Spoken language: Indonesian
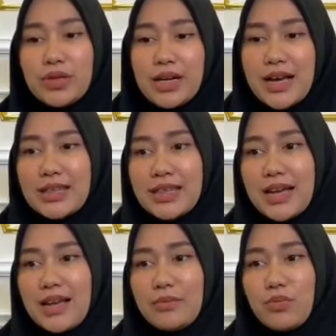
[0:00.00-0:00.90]
ungkap
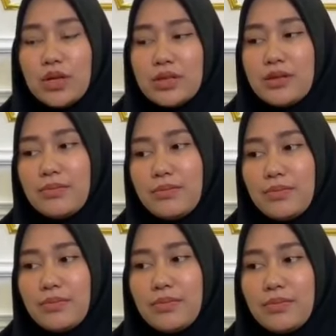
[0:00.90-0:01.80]
Septia dalam
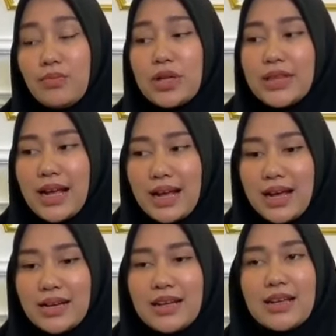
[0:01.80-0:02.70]
jumpa pers yang
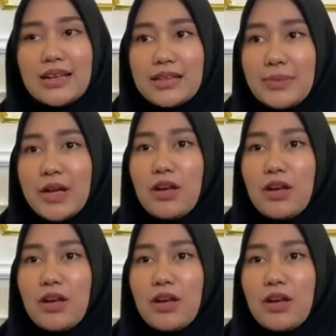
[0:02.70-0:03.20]
digelar di